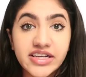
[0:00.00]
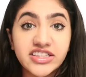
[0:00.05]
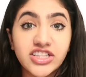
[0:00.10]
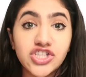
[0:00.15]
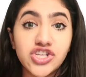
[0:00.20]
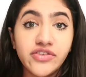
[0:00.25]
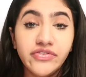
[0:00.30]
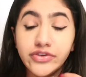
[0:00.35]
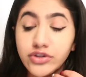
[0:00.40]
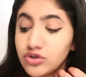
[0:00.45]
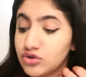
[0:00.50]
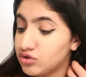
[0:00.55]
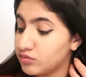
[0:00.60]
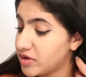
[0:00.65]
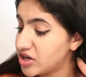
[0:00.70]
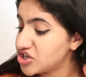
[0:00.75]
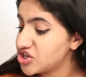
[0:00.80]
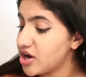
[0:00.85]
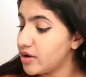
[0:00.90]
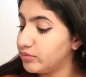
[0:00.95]
اكتشفت انه
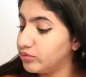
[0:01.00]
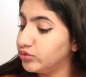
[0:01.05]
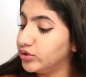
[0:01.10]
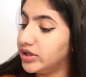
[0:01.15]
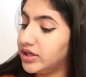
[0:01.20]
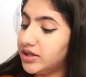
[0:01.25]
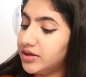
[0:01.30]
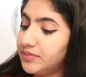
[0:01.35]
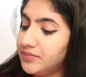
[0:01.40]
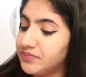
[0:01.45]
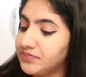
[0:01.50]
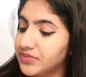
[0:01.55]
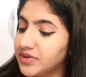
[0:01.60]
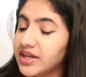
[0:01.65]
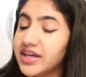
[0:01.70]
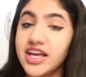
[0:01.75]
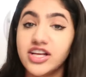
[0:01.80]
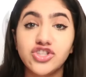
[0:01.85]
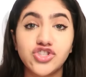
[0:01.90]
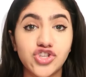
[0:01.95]
ما جابوا لي
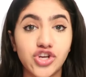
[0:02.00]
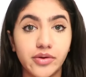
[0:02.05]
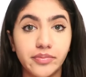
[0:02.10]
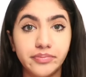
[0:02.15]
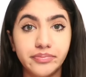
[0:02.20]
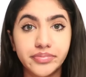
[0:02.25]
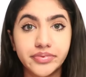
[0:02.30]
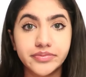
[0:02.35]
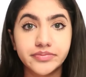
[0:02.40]
كاتشب